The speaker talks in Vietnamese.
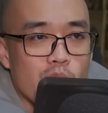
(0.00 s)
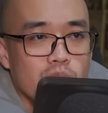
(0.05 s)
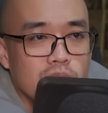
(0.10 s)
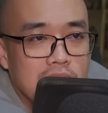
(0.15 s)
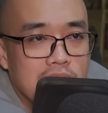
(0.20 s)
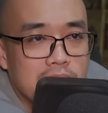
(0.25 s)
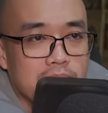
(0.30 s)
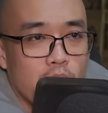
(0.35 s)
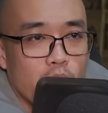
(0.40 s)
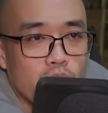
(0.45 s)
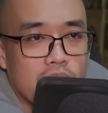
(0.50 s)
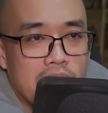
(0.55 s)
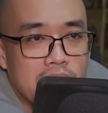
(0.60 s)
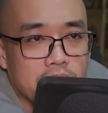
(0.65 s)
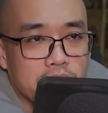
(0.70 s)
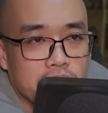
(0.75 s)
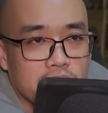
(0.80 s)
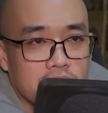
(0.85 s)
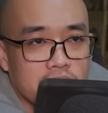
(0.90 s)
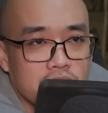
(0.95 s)
Thạch Mục nhìn
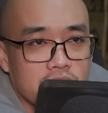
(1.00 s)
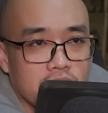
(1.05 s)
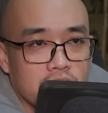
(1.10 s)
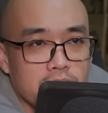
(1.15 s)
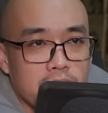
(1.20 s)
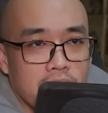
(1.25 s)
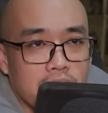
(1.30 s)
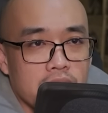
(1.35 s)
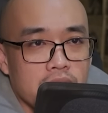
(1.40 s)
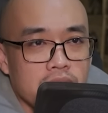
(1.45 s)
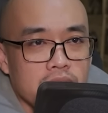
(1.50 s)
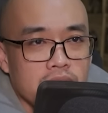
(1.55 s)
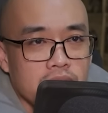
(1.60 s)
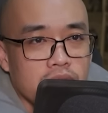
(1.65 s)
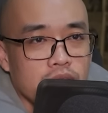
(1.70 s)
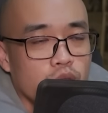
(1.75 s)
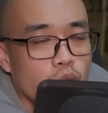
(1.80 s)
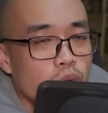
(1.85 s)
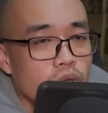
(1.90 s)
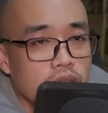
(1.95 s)
chăm chú Thải Nhi,
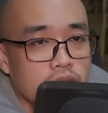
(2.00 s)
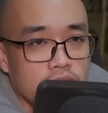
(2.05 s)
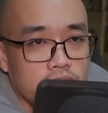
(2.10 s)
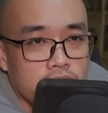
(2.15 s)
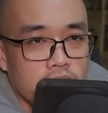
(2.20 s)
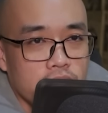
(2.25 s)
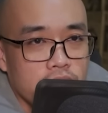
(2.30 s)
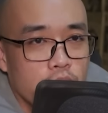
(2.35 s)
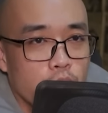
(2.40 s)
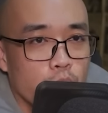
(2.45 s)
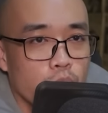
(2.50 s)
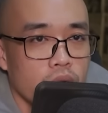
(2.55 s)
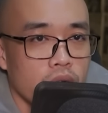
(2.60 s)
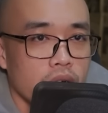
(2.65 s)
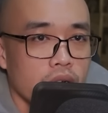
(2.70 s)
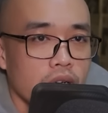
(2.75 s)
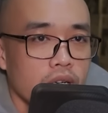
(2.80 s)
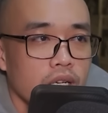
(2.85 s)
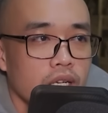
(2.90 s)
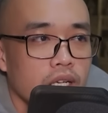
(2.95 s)
ánh mắt nó rất
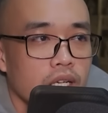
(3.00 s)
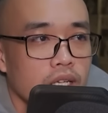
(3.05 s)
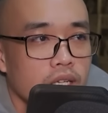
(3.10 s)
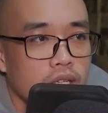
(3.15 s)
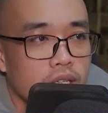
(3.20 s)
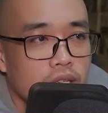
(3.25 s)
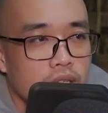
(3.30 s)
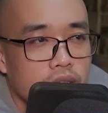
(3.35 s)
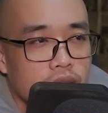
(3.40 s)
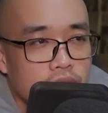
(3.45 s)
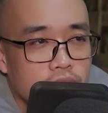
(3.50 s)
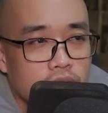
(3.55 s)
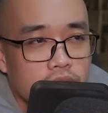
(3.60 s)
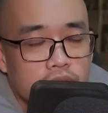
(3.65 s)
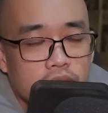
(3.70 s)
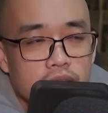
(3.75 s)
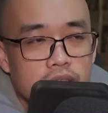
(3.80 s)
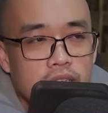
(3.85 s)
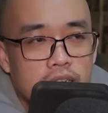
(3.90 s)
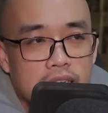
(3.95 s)
kiên quyết, sâu trong
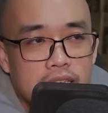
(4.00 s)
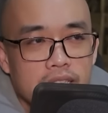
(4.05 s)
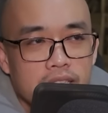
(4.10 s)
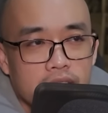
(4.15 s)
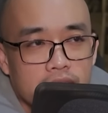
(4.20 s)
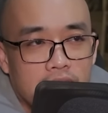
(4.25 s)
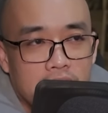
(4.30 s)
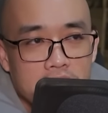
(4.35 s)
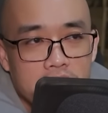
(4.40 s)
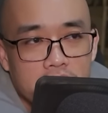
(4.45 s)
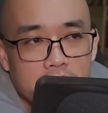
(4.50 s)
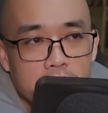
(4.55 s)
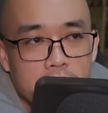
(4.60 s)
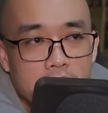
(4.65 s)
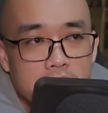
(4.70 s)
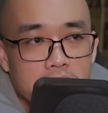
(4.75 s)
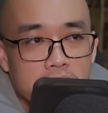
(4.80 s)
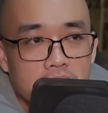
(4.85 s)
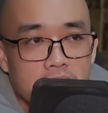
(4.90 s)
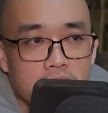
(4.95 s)
đồng tử có ánh lửa lập
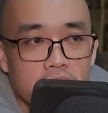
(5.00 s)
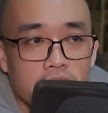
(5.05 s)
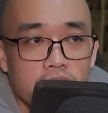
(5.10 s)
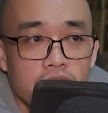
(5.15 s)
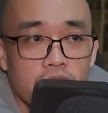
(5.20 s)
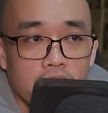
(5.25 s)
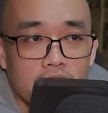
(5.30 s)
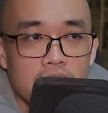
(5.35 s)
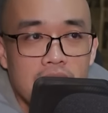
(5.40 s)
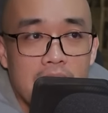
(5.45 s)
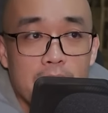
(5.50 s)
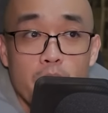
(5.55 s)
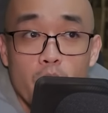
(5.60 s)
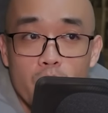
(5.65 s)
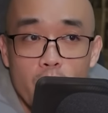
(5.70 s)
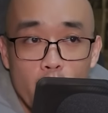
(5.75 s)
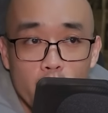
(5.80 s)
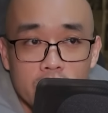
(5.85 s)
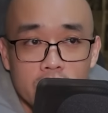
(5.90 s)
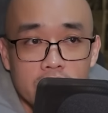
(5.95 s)
lòe.
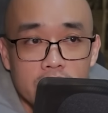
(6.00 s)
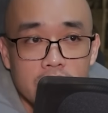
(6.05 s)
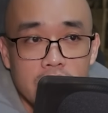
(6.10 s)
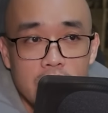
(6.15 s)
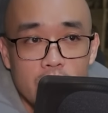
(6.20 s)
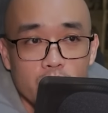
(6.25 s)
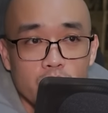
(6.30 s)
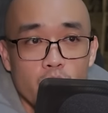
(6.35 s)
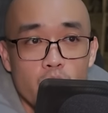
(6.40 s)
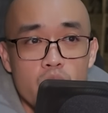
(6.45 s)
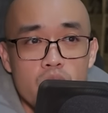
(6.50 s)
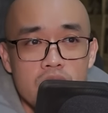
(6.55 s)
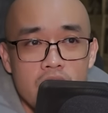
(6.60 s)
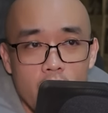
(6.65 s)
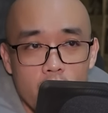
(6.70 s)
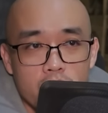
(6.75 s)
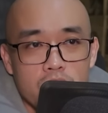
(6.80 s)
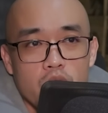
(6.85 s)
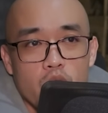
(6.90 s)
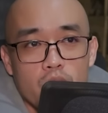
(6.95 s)
Nhìn bộ
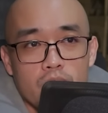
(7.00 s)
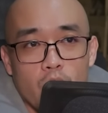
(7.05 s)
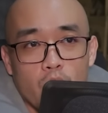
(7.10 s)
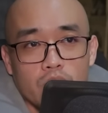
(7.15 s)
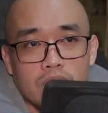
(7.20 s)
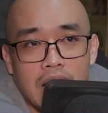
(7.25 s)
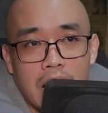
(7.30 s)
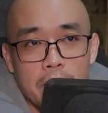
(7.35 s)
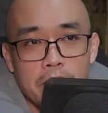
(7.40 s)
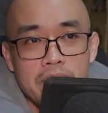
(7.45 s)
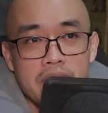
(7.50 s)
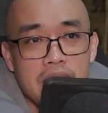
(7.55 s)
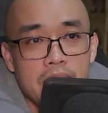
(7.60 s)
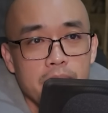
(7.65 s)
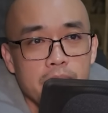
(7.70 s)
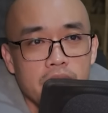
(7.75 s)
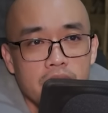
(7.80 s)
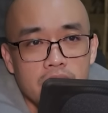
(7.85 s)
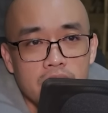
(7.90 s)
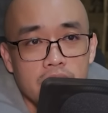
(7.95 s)
dạng của ngươi, không
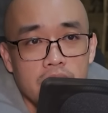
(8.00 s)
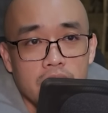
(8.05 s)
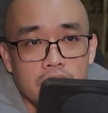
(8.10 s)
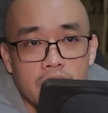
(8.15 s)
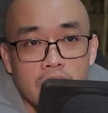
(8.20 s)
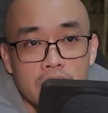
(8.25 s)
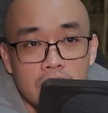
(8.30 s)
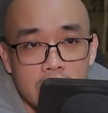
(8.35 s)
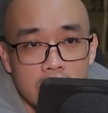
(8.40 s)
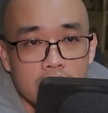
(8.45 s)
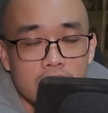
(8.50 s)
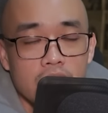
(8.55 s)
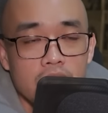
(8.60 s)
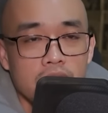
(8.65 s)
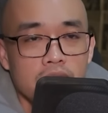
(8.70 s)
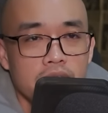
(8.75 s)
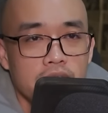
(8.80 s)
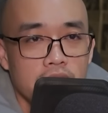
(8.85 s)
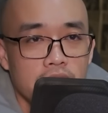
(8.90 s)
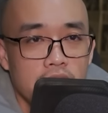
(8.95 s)
giống như là tâm huyết dâng
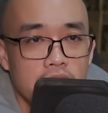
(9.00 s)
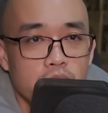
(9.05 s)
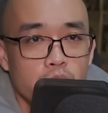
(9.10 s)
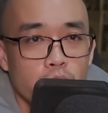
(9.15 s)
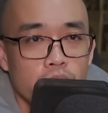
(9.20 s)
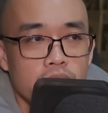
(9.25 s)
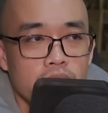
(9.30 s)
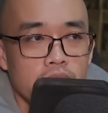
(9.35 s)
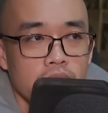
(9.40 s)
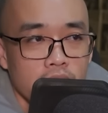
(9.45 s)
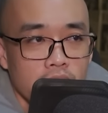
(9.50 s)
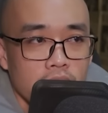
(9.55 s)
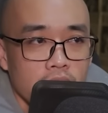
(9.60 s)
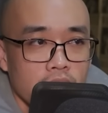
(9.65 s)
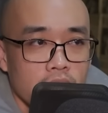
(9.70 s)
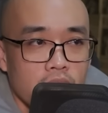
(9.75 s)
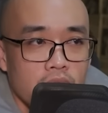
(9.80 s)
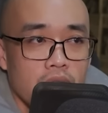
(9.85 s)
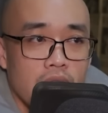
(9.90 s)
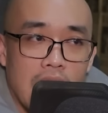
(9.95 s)
trào.
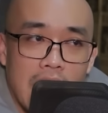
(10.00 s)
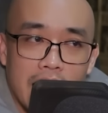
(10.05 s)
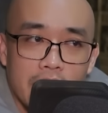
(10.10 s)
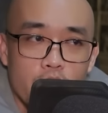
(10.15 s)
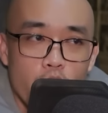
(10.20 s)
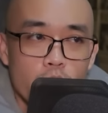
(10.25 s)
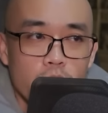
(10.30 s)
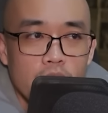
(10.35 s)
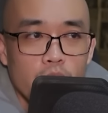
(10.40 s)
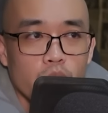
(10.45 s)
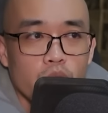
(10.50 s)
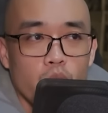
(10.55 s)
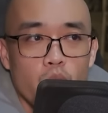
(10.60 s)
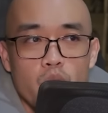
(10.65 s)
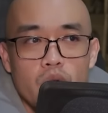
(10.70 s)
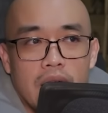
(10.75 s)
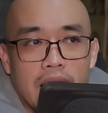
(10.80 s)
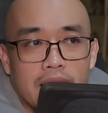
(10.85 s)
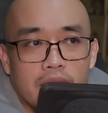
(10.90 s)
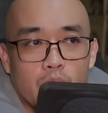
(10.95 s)
Thạch Mục thở
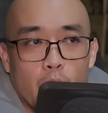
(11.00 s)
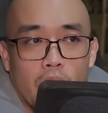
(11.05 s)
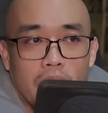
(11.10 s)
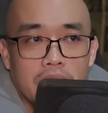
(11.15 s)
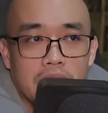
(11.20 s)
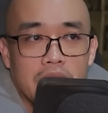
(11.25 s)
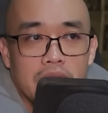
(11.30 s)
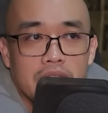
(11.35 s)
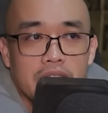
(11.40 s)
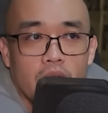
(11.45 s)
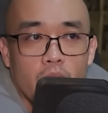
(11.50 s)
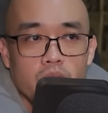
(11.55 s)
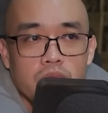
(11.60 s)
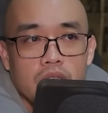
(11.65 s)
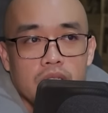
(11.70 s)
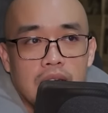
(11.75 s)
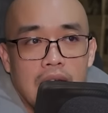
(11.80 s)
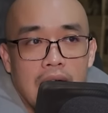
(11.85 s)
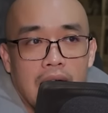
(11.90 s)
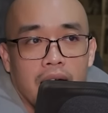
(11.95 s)
dài, lật tay lấy ra
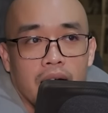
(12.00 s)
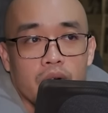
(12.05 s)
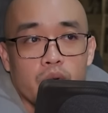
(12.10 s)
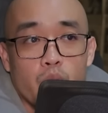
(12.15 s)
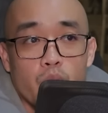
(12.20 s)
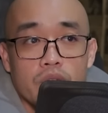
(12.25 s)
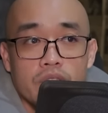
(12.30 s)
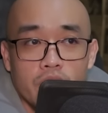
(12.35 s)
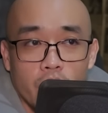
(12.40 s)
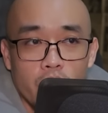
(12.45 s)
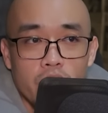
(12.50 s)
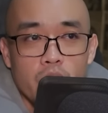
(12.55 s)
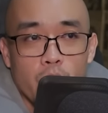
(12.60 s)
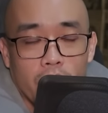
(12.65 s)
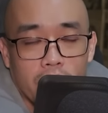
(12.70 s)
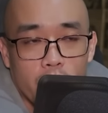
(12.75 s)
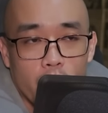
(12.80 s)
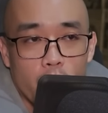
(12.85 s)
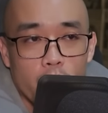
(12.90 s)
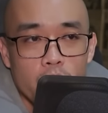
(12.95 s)
một viên linh thạch trung
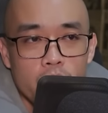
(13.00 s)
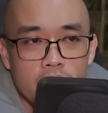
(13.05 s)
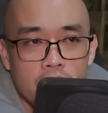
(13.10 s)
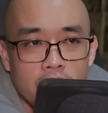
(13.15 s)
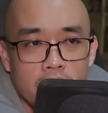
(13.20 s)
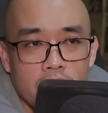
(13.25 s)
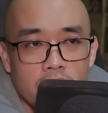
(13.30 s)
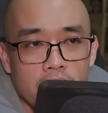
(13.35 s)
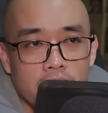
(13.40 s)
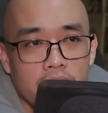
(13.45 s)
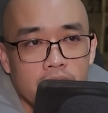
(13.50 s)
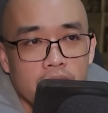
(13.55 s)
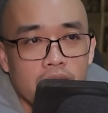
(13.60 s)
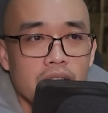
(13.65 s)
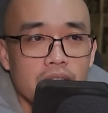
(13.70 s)
phẩm thuộc tính hỏa.